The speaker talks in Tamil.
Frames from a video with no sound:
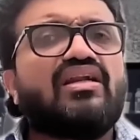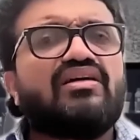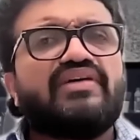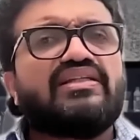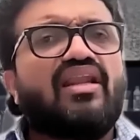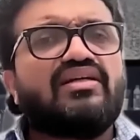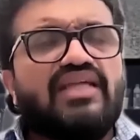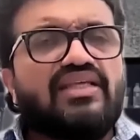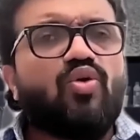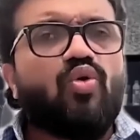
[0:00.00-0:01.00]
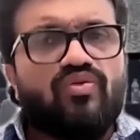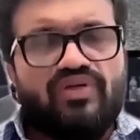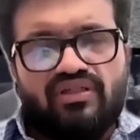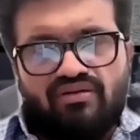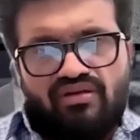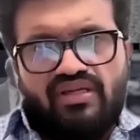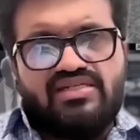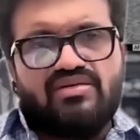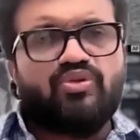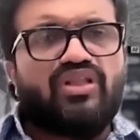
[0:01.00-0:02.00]
நான்கு வயதான இளைஞர் ஒருவர்
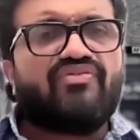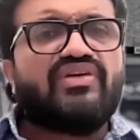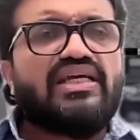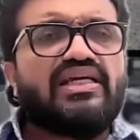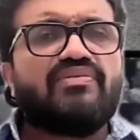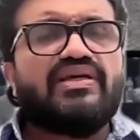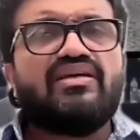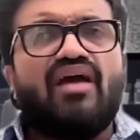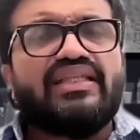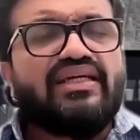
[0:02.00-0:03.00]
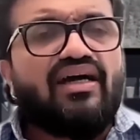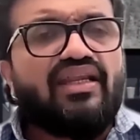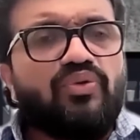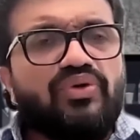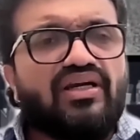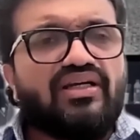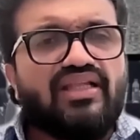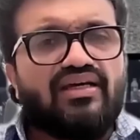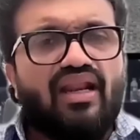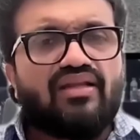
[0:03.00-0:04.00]
நேற்று முன்தினம் வெள்ளிக்கிழமை அதிகாலை
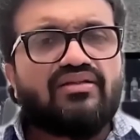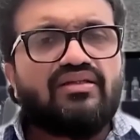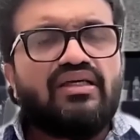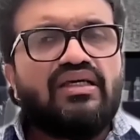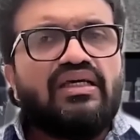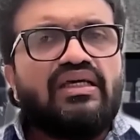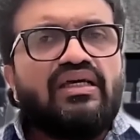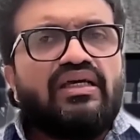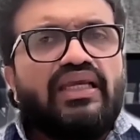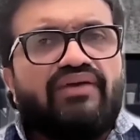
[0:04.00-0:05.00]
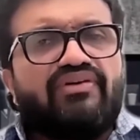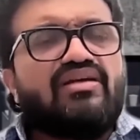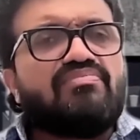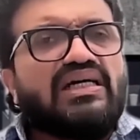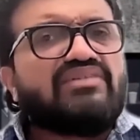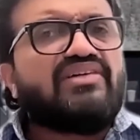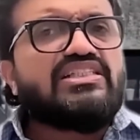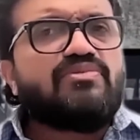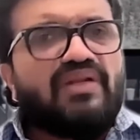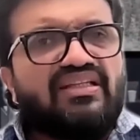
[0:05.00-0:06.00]
உயிரிழந்திருக்கிறார் இவர்
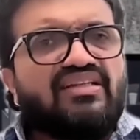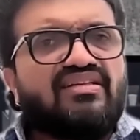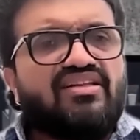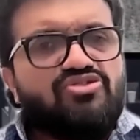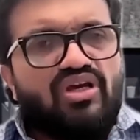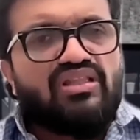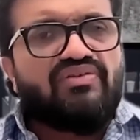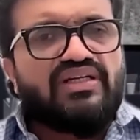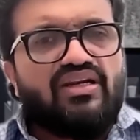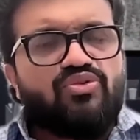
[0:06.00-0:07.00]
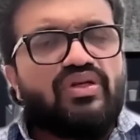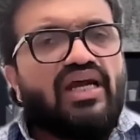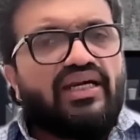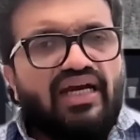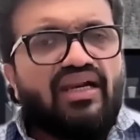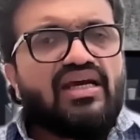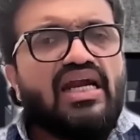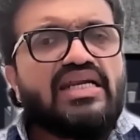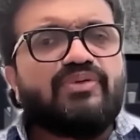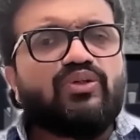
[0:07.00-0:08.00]
மதவாச்சி பிரதேசத்தைச் சேர்ந்தவர் என்று சொல்லி அடையாளம்
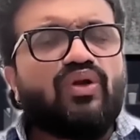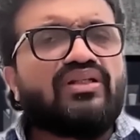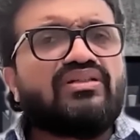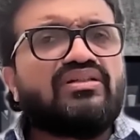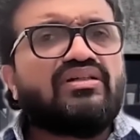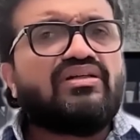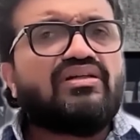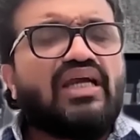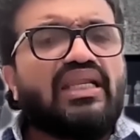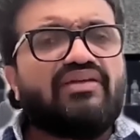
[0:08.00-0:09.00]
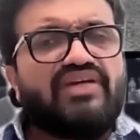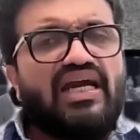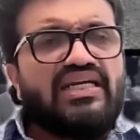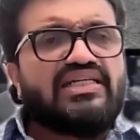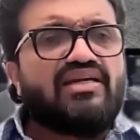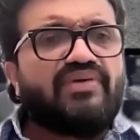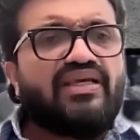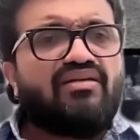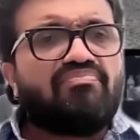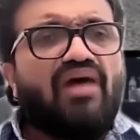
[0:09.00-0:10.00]
காணப்பட்டுள்ளது கடந்த
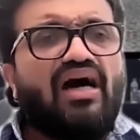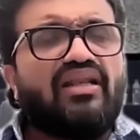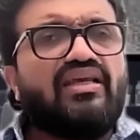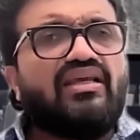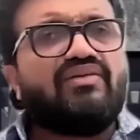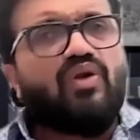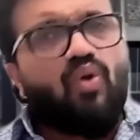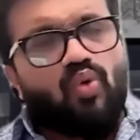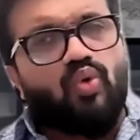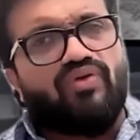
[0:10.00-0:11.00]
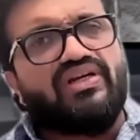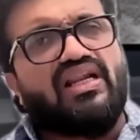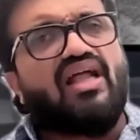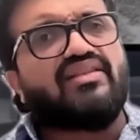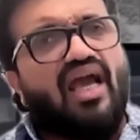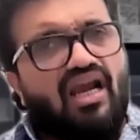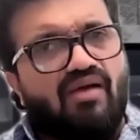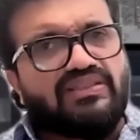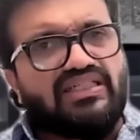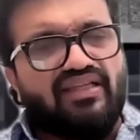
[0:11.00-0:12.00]
வியாழக்கிழமை மாலை இவர் ஒரு குழுவினரால்
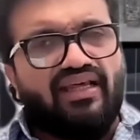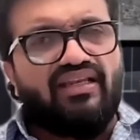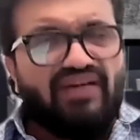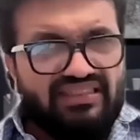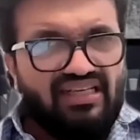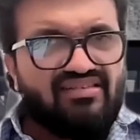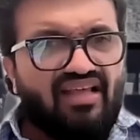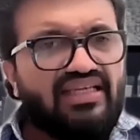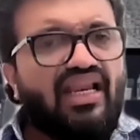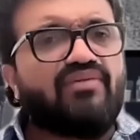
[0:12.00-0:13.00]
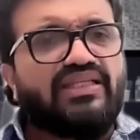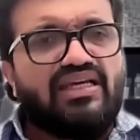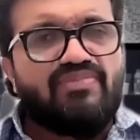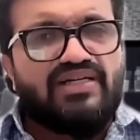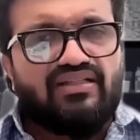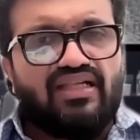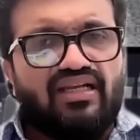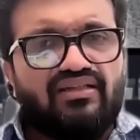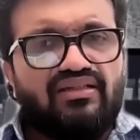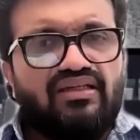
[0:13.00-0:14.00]
தாக்கப்பட்ட நிலையில் வைத்தியசாலையில் அனுமதிக்கப்பட்டிருந்தார்